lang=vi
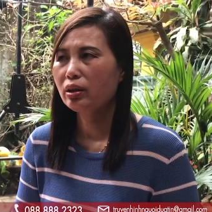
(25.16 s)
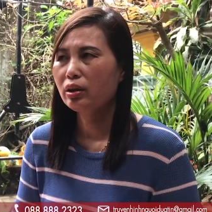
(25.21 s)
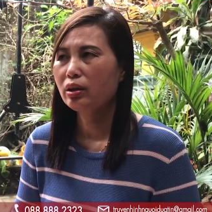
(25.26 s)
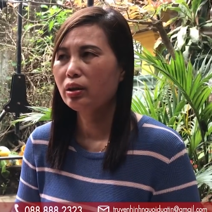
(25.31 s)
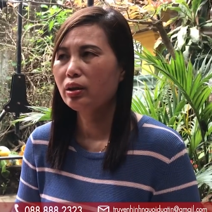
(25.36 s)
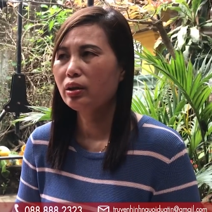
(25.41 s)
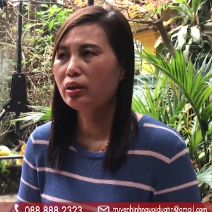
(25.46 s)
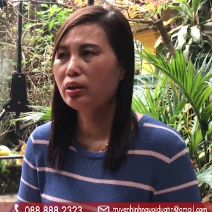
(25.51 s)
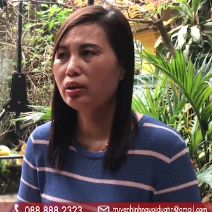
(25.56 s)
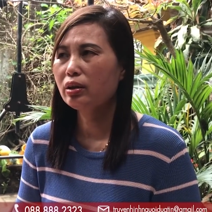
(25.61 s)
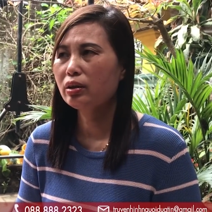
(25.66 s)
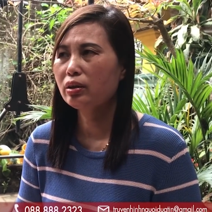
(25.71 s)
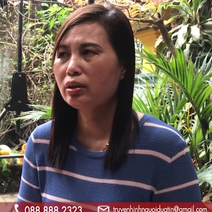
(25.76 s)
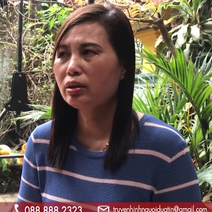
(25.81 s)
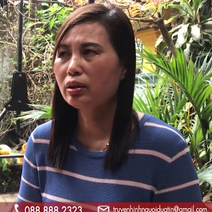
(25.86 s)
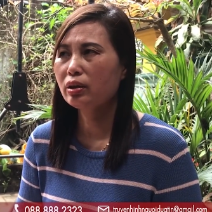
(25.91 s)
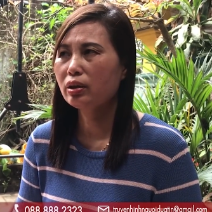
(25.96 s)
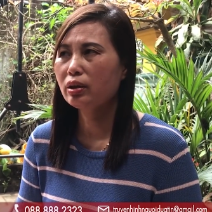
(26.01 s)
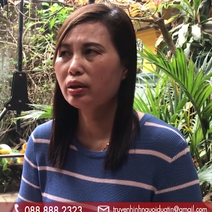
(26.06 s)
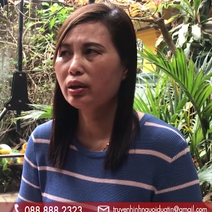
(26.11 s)
Theo nghiên
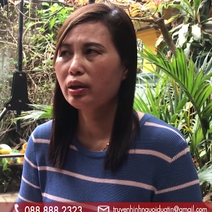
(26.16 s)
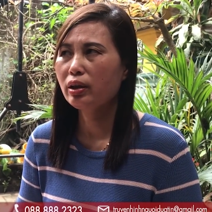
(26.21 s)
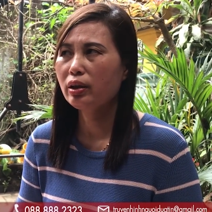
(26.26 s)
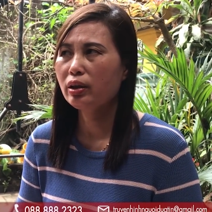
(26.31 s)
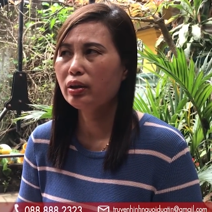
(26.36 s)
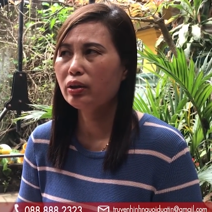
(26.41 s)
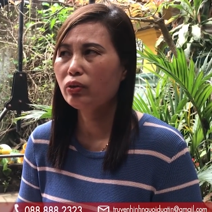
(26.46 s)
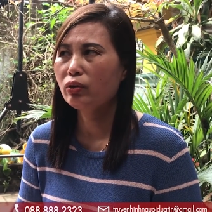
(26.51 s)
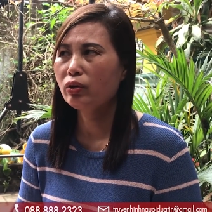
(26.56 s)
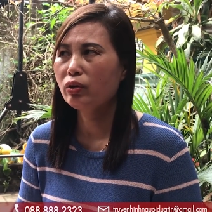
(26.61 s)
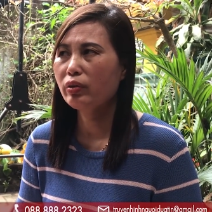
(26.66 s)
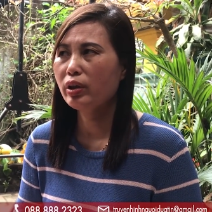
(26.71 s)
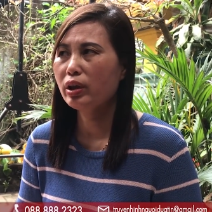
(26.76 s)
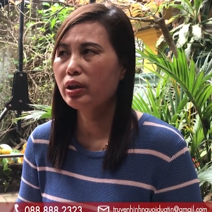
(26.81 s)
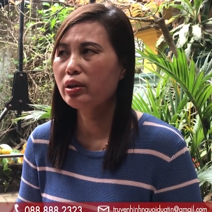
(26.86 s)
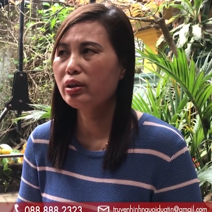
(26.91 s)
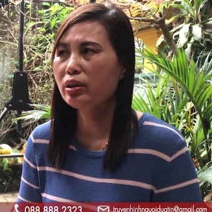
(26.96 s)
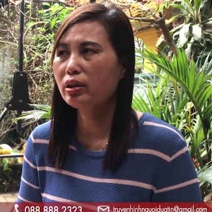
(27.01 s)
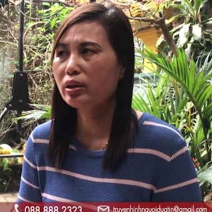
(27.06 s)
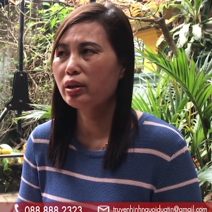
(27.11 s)
cứu tìm hiểu của truyền
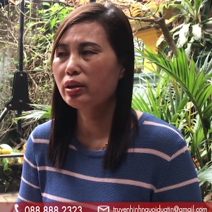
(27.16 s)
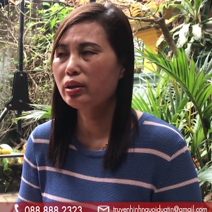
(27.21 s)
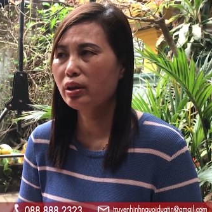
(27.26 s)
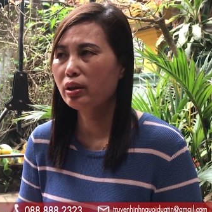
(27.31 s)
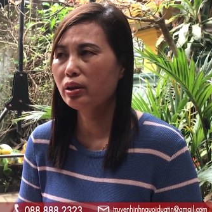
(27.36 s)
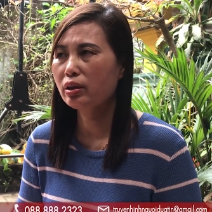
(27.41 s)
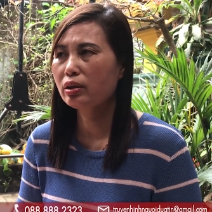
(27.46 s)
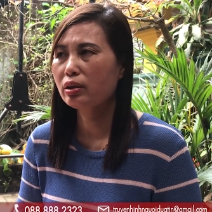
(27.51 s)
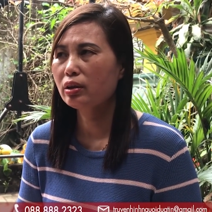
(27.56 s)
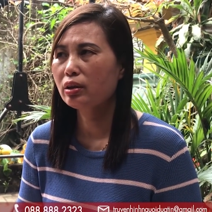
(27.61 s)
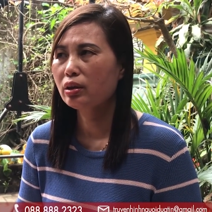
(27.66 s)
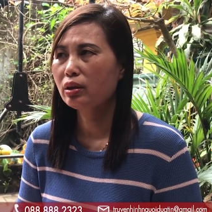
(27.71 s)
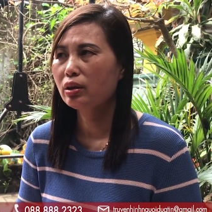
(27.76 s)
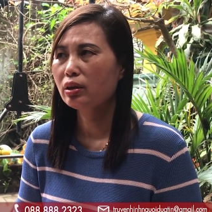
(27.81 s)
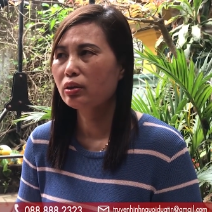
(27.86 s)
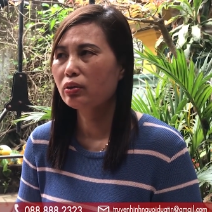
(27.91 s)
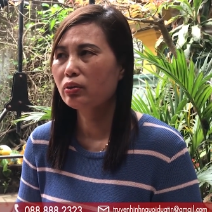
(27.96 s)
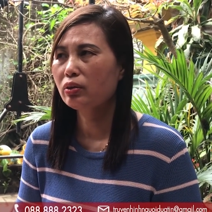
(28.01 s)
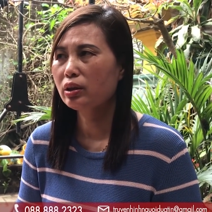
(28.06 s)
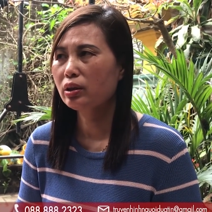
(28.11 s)
hình Người Đưa Tin Pháp luật,
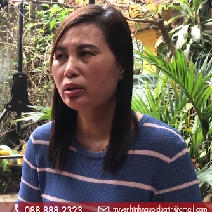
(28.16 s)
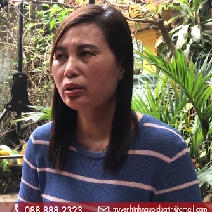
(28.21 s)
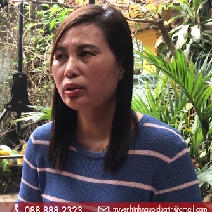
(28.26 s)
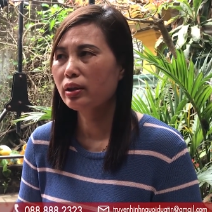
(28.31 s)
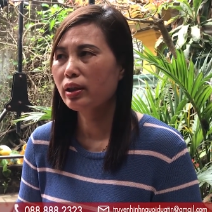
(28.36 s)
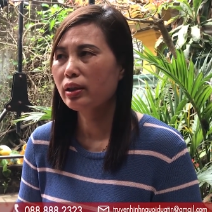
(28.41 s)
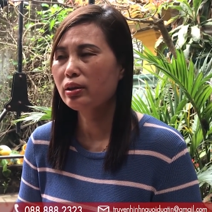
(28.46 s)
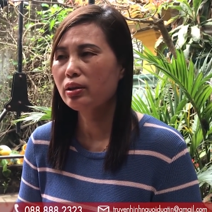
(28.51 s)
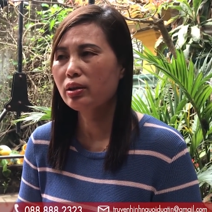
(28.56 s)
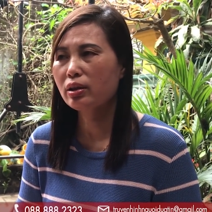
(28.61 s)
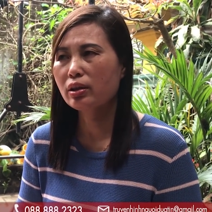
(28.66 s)
bà Nguyễn Thị